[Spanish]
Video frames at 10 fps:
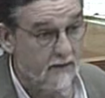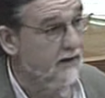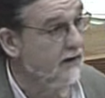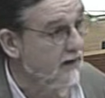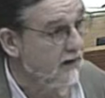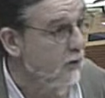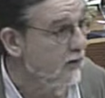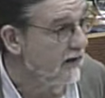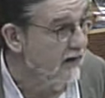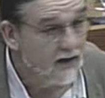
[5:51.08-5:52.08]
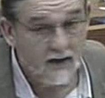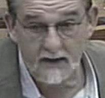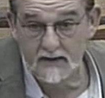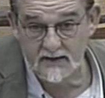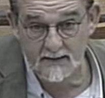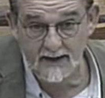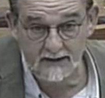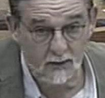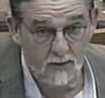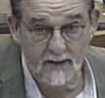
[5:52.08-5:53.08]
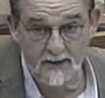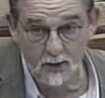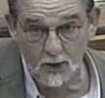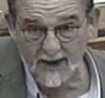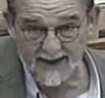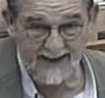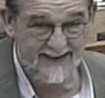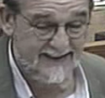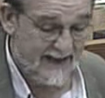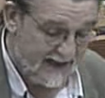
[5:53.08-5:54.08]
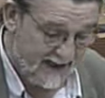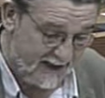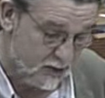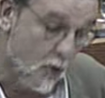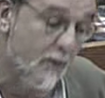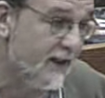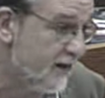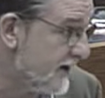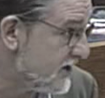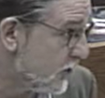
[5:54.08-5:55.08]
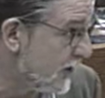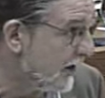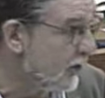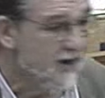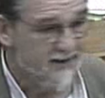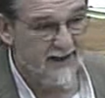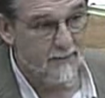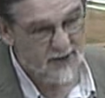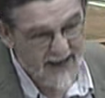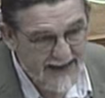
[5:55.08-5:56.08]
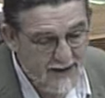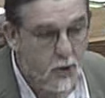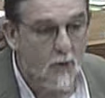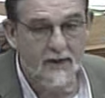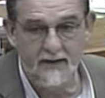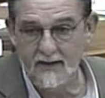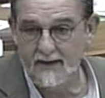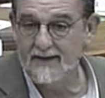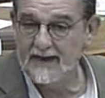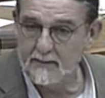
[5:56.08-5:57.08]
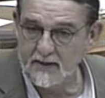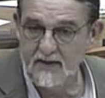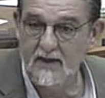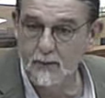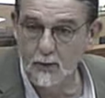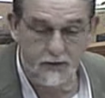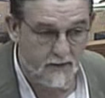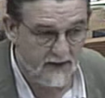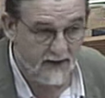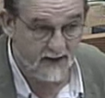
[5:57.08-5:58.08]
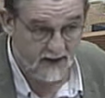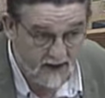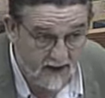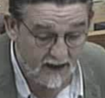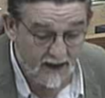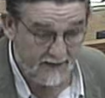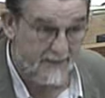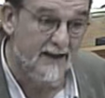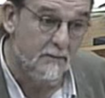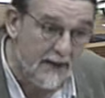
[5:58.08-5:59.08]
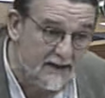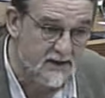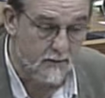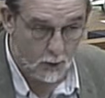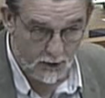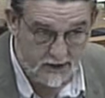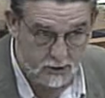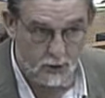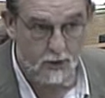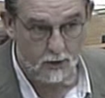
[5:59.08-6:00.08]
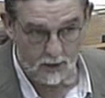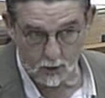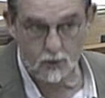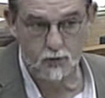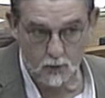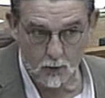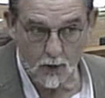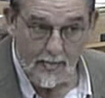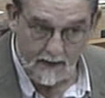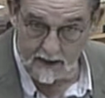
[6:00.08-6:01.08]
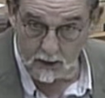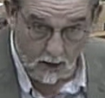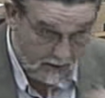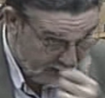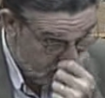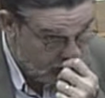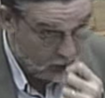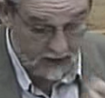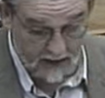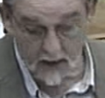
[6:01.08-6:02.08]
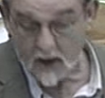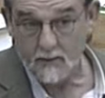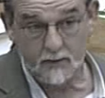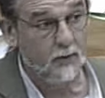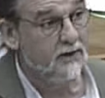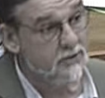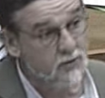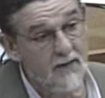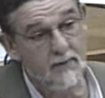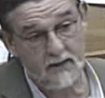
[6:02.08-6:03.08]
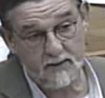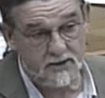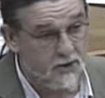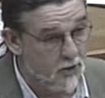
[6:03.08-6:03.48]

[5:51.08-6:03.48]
hay que recordar que el sistema eléctrico español está sobredimensionado. Tenemos el doble de la capacidad de producción de energía del máximo histórico de consumo. El doble. ¿Y eso por qué? Pues porque se ha hecho una previsión emisión